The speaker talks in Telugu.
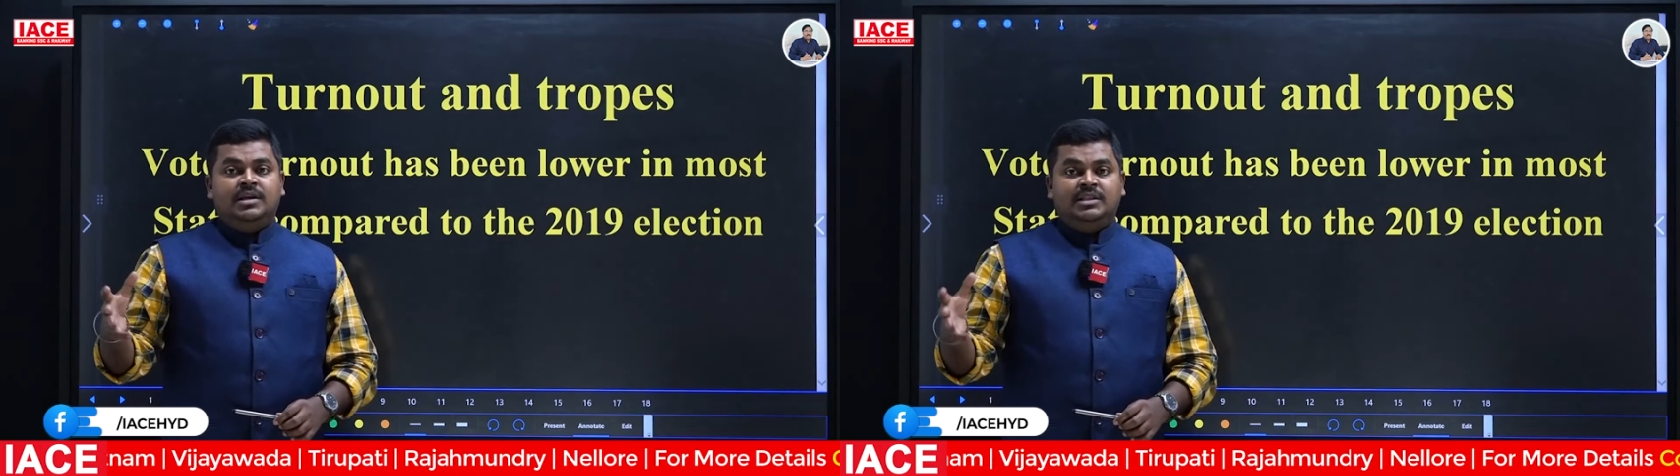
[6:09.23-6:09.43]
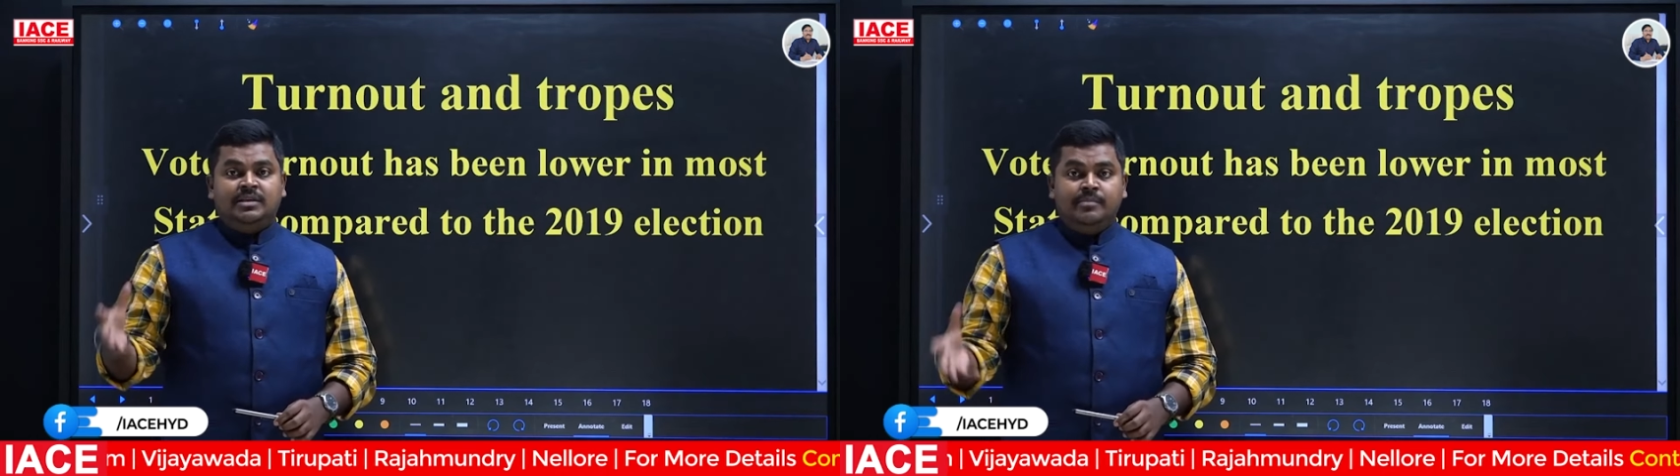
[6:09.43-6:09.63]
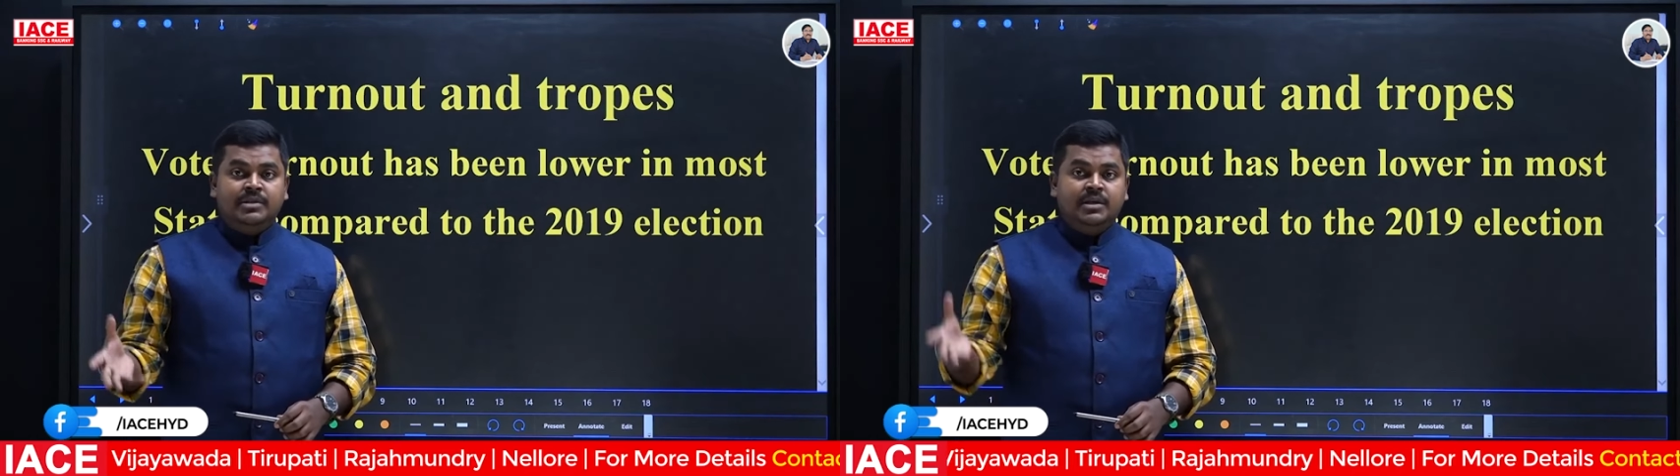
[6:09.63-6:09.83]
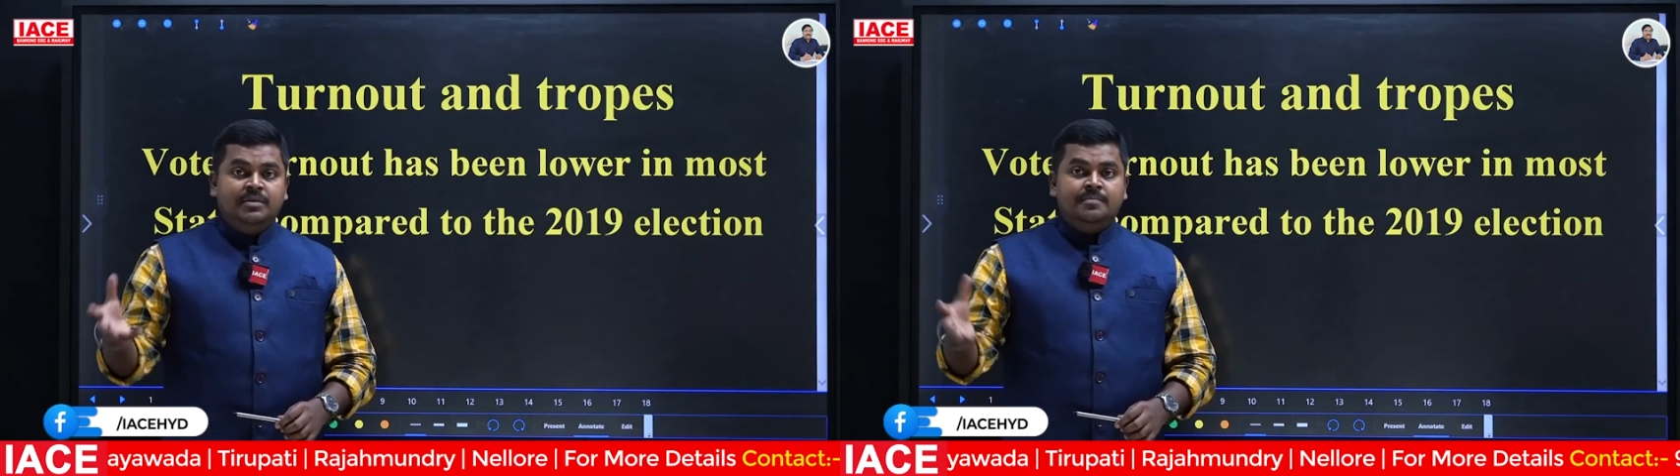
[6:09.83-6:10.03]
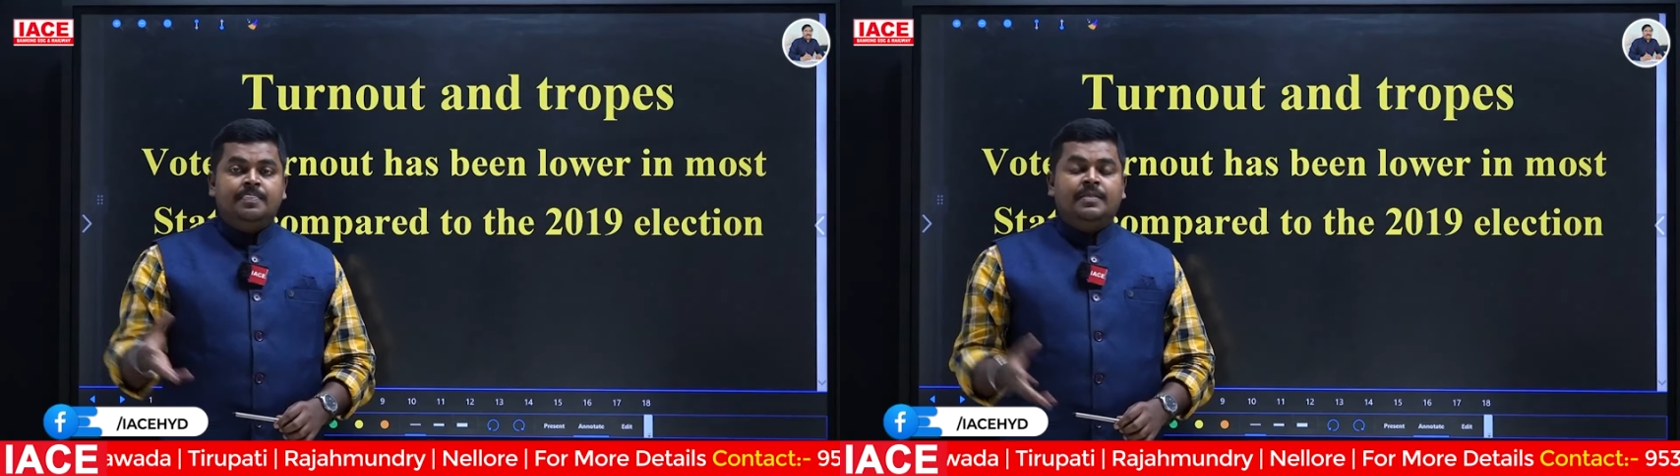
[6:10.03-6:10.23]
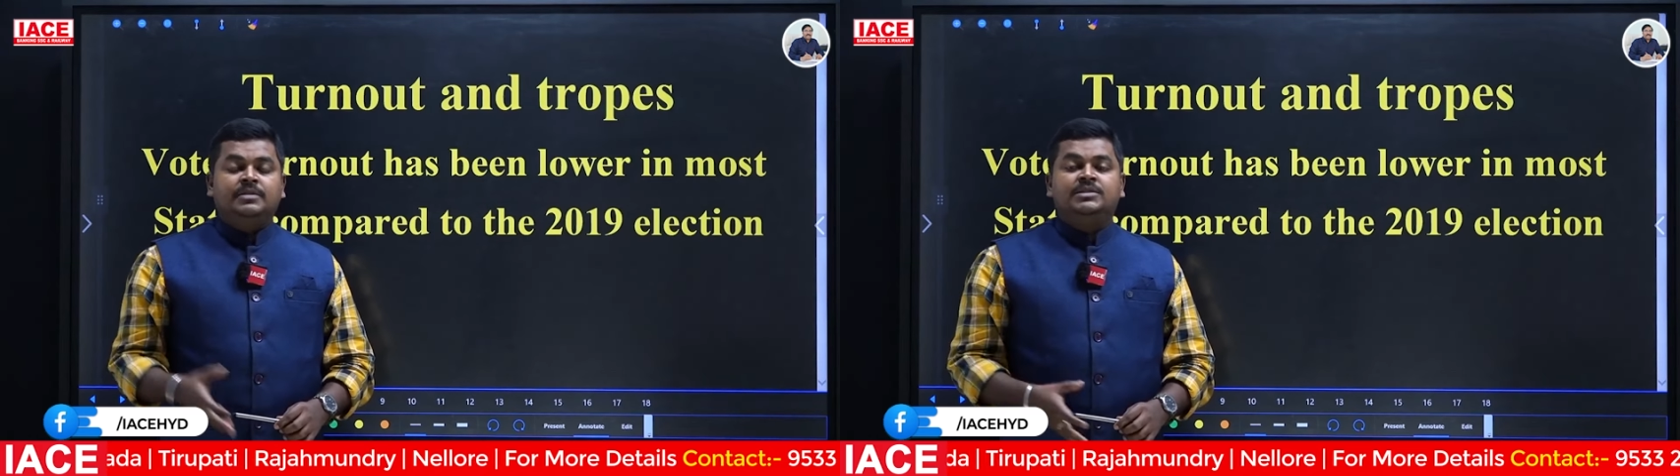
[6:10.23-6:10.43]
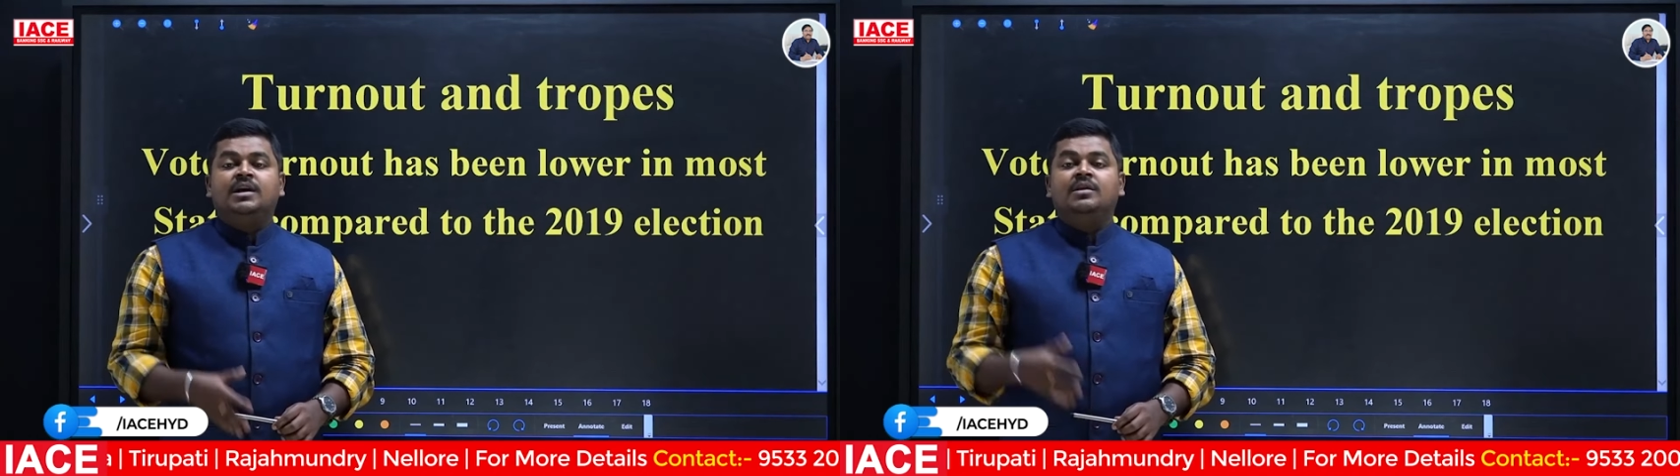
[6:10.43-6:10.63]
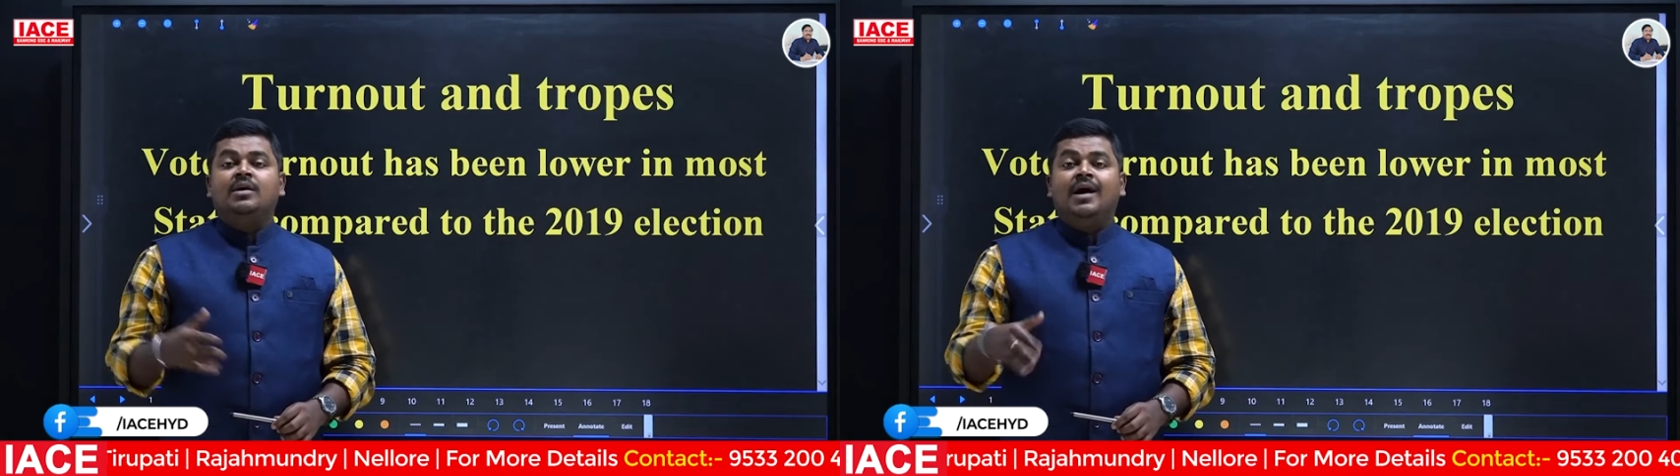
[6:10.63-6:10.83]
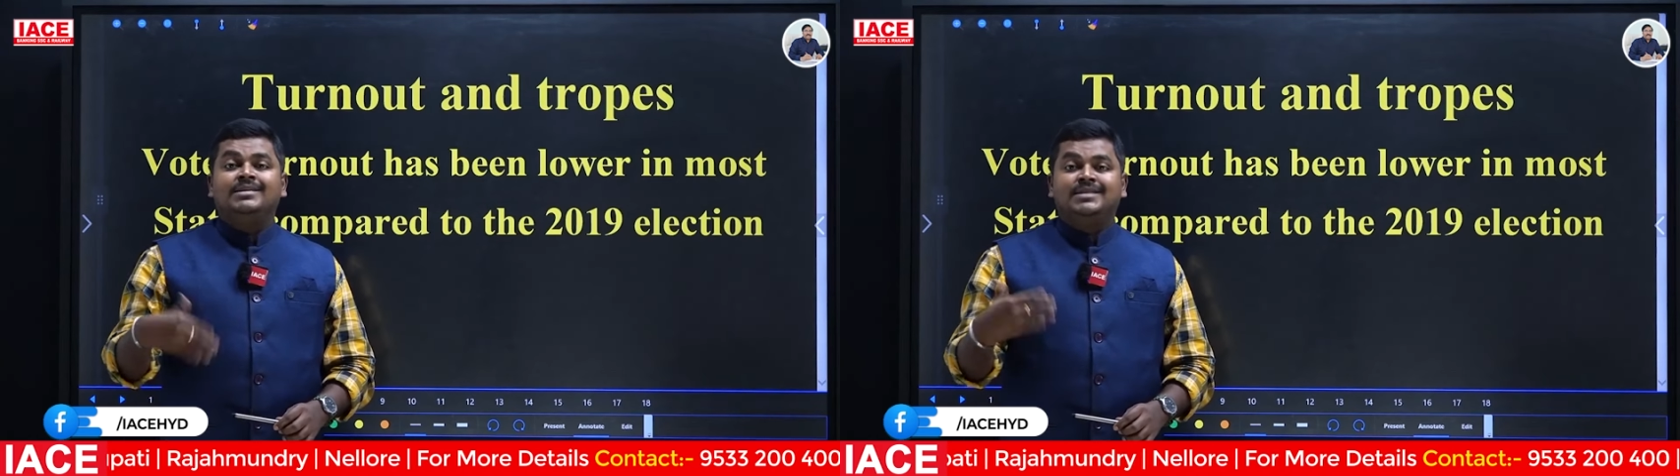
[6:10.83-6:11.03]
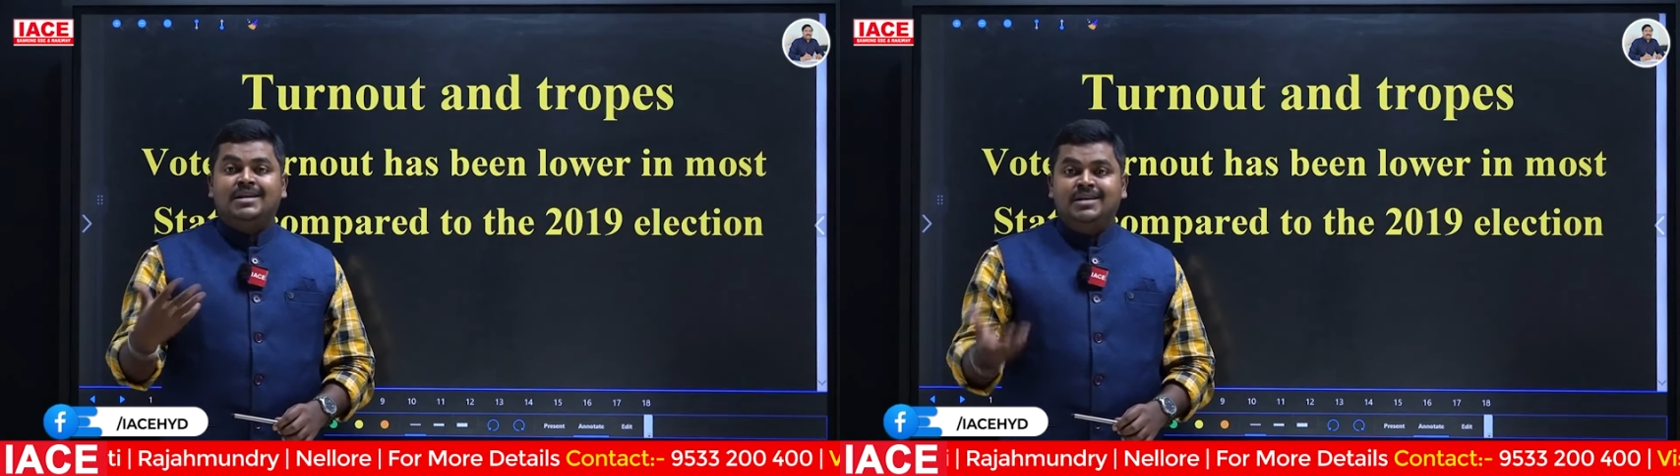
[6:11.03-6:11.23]
ఎంతమంది జనాలు
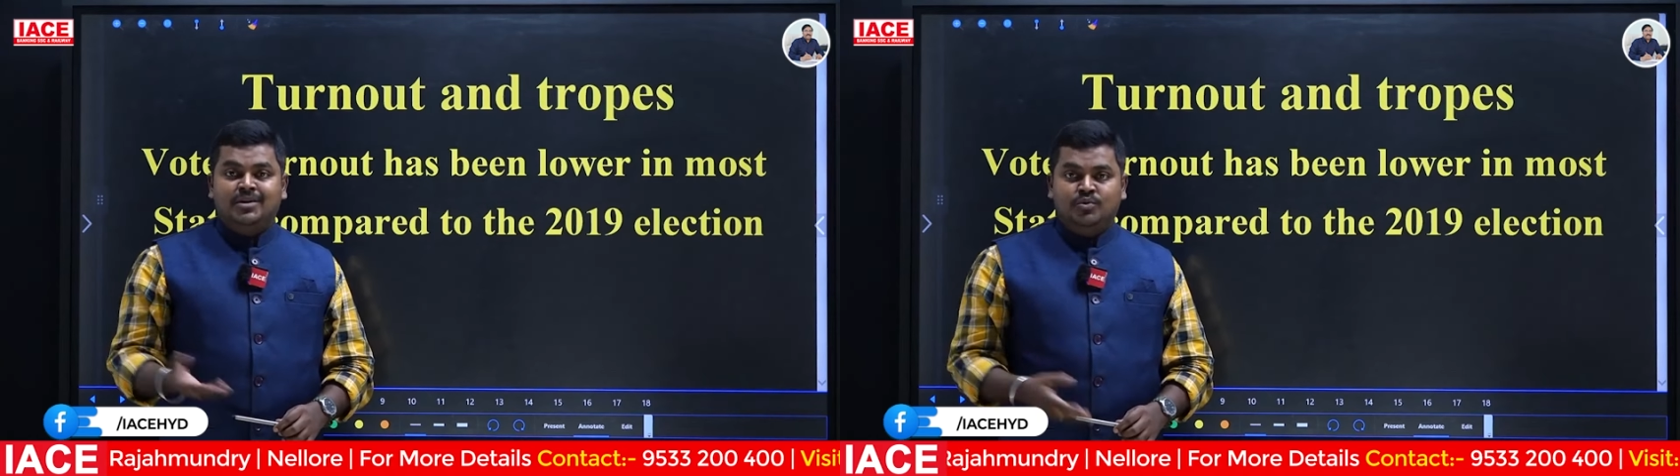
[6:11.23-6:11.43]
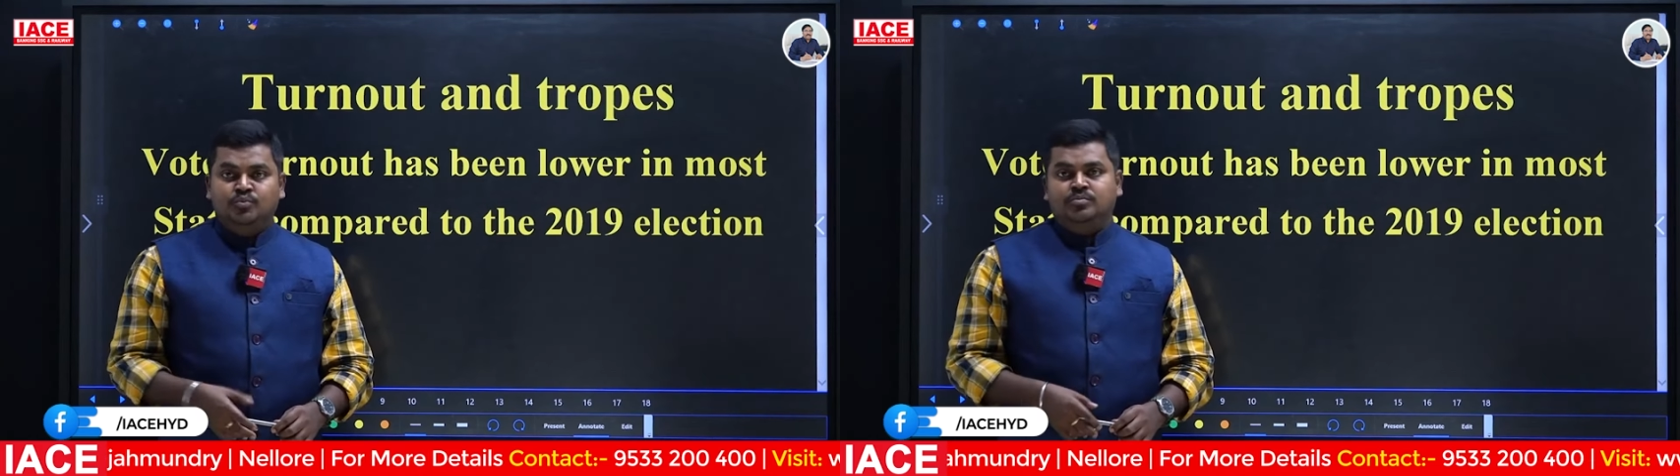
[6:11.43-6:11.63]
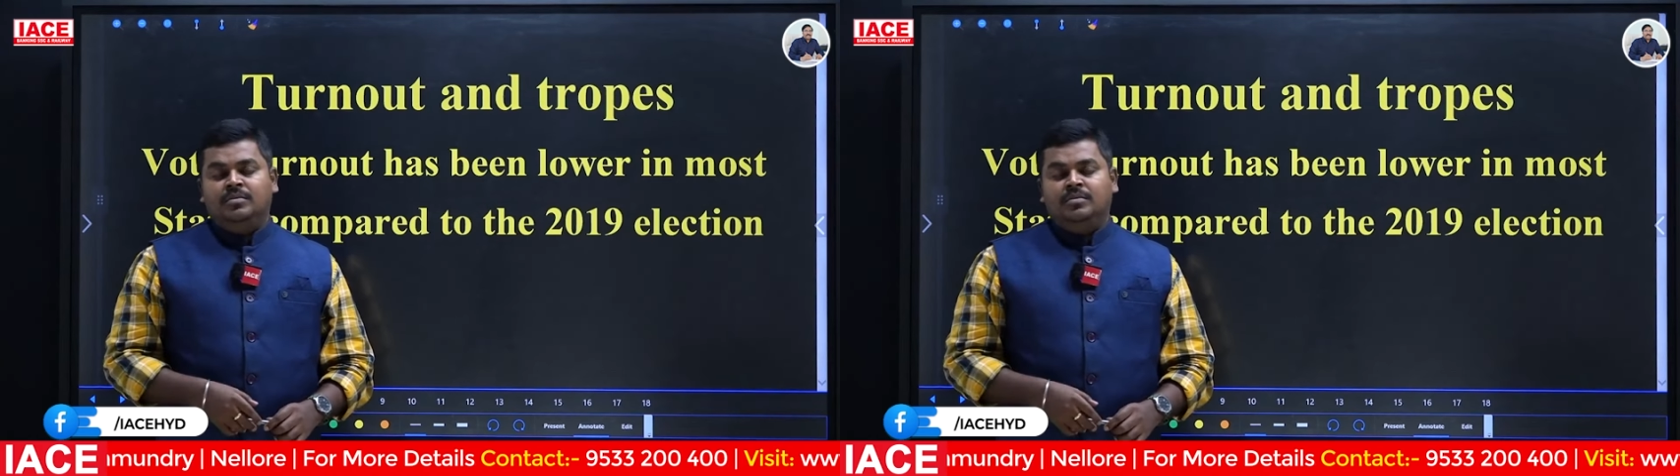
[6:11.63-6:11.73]
హాజరయ్యారు